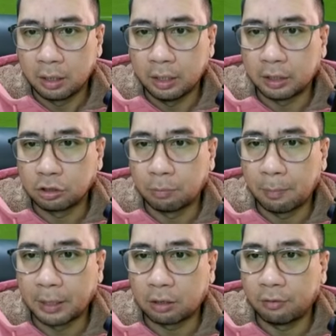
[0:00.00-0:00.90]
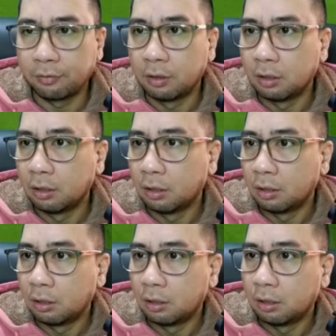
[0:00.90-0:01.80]
Kita coba Petrov.
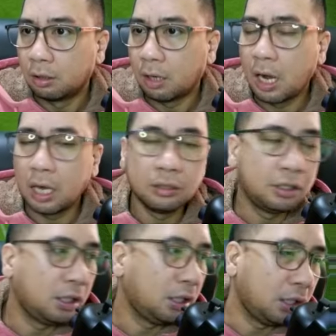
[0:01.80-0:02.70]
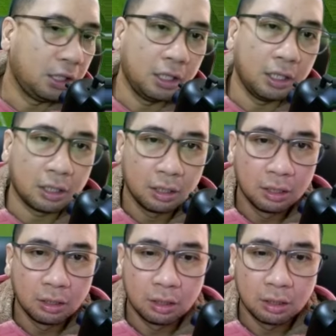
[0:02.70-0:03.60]
Anjir.
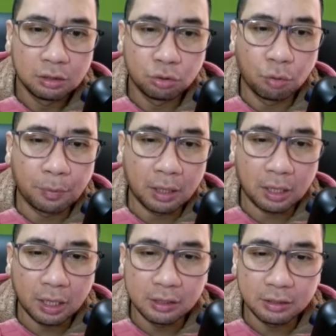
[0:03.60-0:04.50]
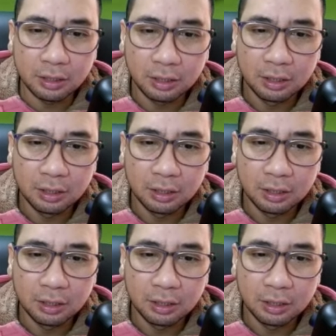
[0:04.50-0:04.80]
Cukup keren sih.